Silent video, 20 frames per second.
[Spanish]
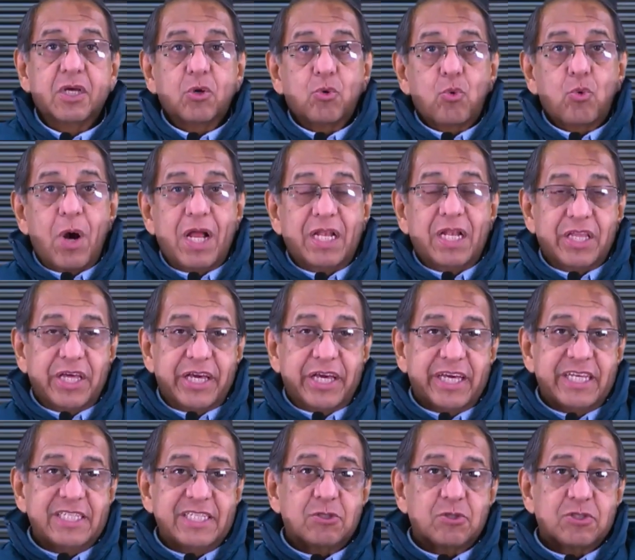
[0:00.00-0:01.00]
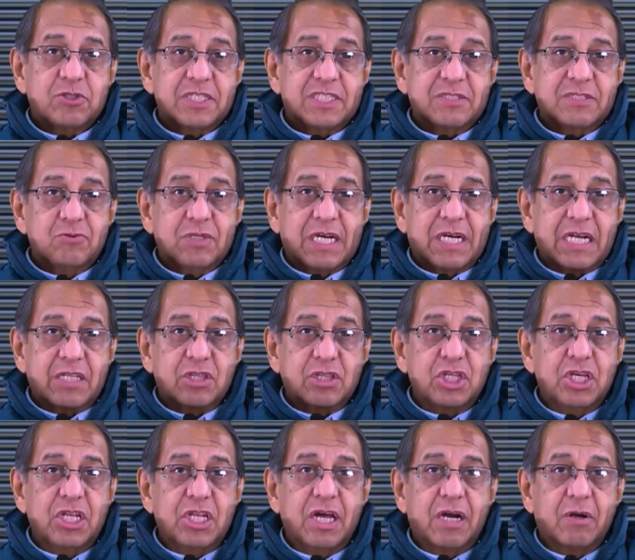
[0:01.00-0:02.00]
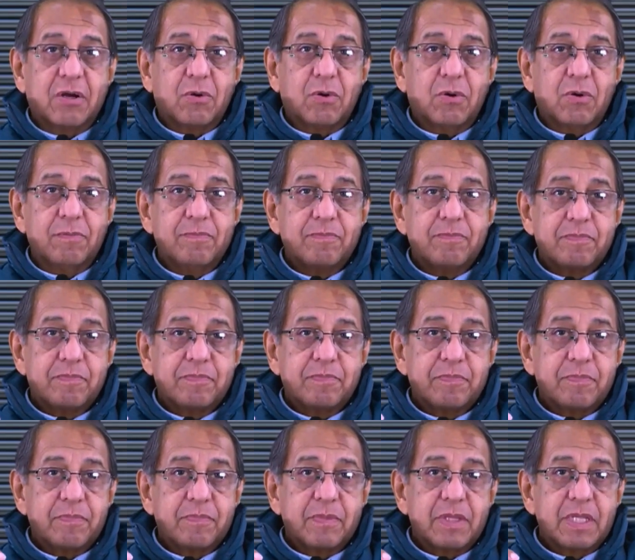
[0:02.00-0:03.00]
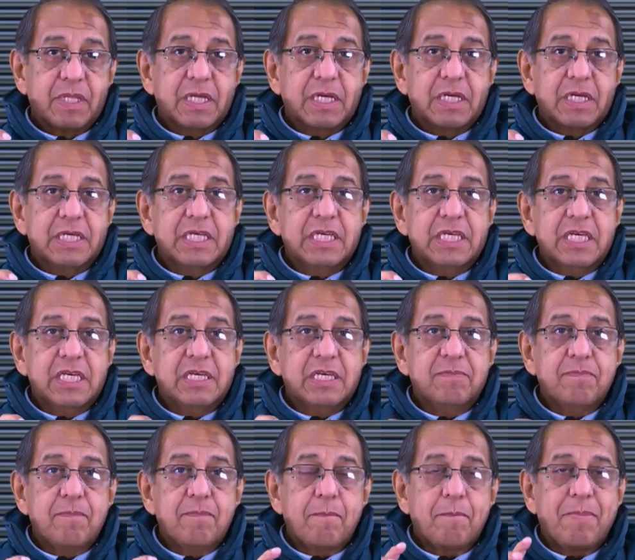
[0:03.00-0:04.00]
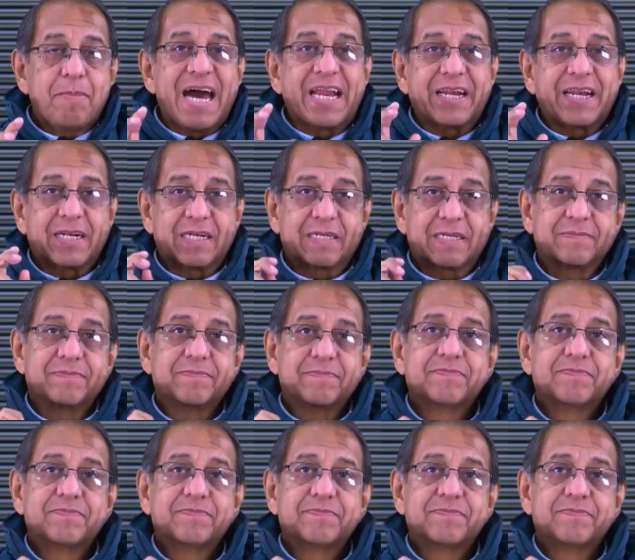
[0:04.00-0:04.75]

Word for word: ¿Cuál de estos es un cartílago impar?